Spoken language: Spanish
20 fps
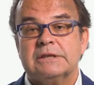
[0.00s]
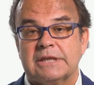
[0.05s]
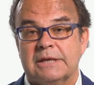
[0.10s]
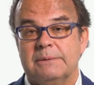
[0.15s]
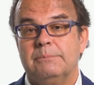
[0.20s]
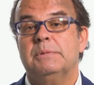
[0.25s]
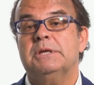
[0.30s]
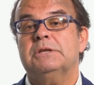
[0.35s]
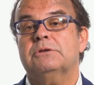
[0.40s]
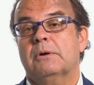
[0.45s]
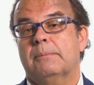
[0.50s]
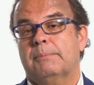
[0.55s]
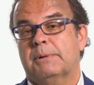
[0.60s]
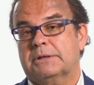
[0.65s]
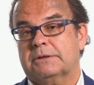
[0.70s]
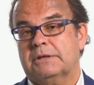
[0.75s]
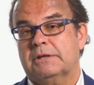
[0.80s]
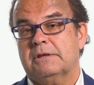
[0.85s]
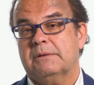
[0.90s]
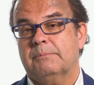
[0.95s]
Te invito a
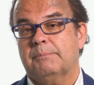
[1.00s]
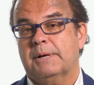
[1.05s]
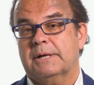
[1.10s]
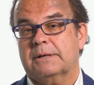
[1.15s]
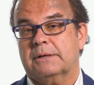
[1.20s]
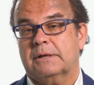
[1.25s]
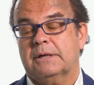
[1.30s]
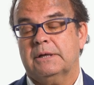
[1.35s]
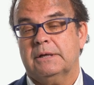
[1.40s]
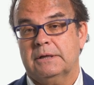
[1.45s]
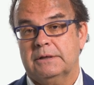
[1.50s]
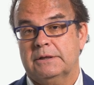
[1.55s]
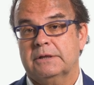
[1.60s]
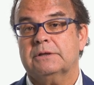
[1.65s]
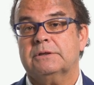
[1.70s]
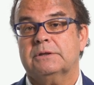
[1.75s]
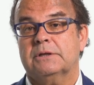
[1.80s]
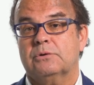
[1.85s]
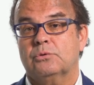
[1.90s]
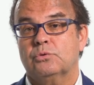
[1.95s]
participar en
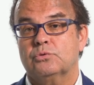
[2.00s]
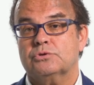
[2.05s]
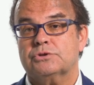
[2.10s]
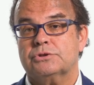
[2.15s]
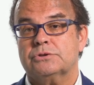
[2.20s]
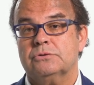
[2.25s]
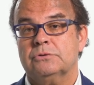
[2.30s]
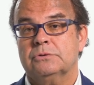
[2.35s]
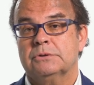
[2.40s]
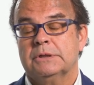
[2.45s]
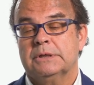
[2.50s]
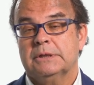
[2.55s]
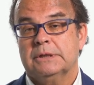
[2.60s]
este curso